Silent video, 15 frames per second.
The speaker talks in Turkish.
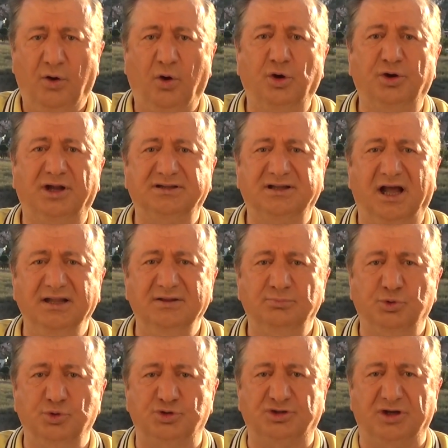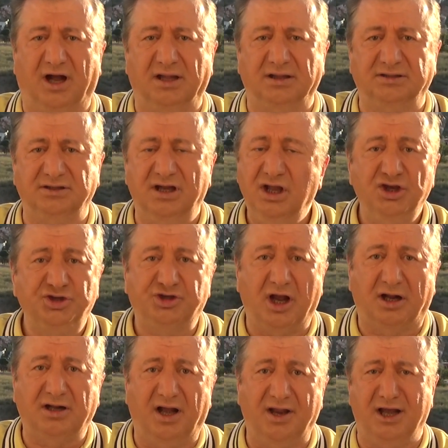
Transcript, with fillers: Oradan burs aldı. Şaka